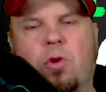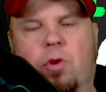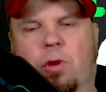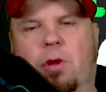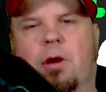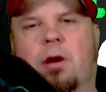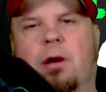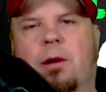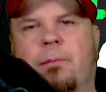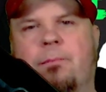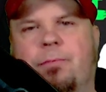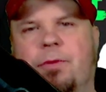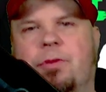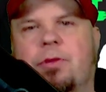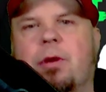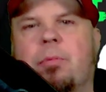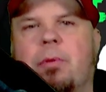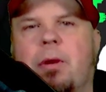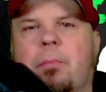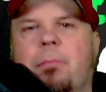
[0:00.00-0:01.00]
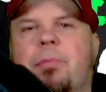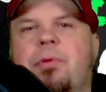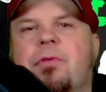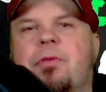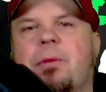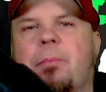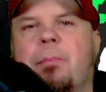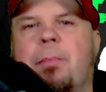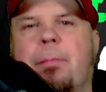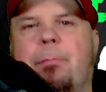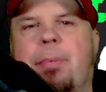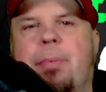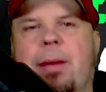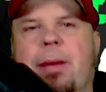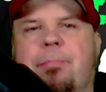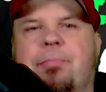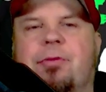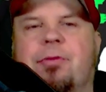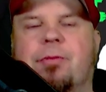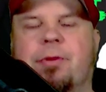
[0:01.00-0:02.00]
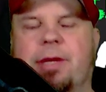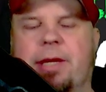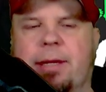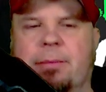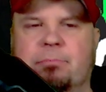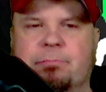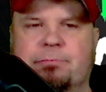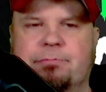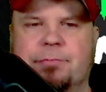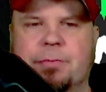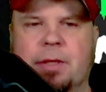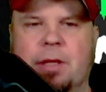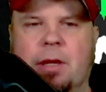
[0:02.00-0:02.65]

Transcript: ja, ich sag mal, ein bisschen mehr Pep zu geben